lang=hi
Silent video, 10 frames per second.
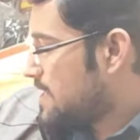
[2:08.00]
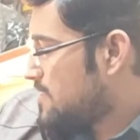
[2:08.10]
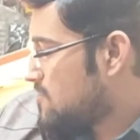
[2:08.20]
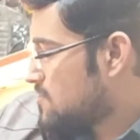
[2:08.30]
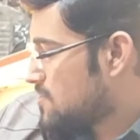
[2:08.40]

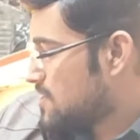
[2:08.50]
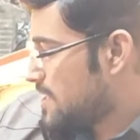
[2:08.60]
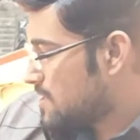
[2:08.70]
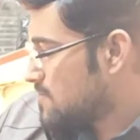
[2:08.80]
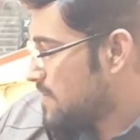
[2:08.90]

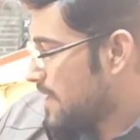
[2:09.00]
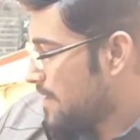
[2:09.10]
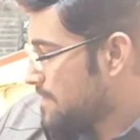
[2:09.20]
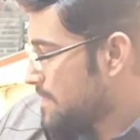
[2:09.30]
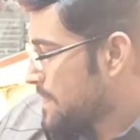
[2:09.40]
230 हो गए
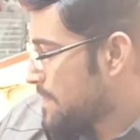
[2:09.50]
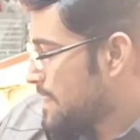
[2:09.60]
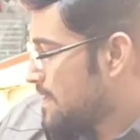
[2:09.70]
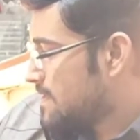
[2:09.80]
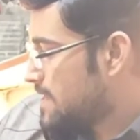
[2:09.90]

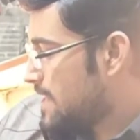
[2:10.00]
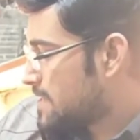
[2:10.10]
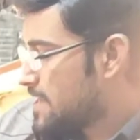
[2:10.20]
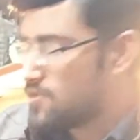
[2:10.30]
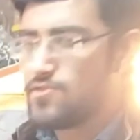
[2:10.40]
ये
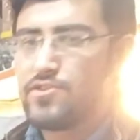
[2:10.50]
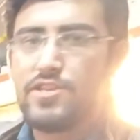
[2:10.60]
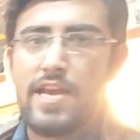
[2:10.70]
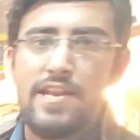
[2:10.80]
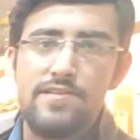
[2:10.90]
सर
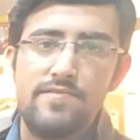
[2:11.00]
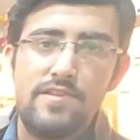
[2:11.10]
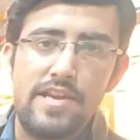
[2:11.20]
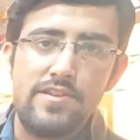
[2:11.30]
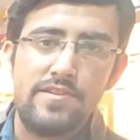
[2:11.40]
240
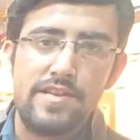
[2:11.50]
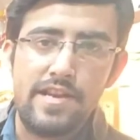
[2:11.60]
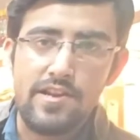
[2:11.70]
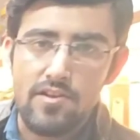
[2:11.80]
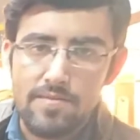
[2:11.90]
वोल्टेज को
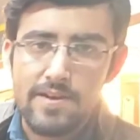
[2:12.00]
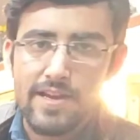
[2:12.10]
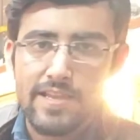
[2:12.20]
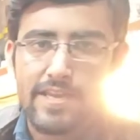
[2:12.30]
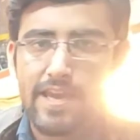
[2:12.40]
इसने ड्रॉप
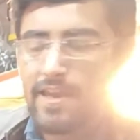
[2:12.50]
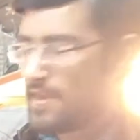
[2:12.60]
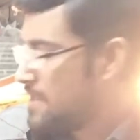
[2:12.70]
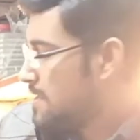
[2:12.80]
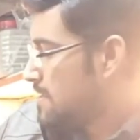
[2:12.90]
कर दिया है
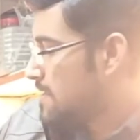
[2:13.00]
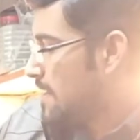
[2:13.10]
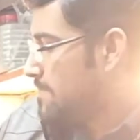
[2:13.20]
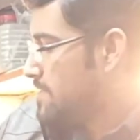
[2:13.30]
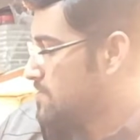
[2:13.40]

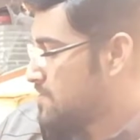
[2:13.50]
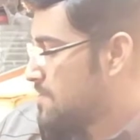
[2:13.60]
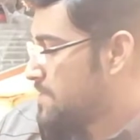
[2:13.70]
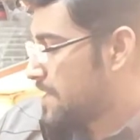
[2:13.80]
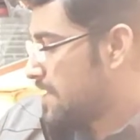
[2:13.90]
अभी
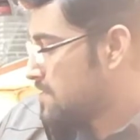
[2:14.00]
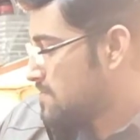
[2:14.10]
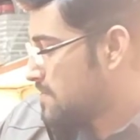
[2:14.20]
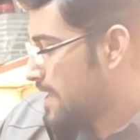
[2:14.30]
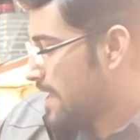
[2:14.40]
250
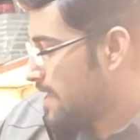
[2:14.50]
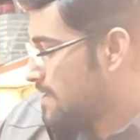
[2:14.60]
हो रहे हैं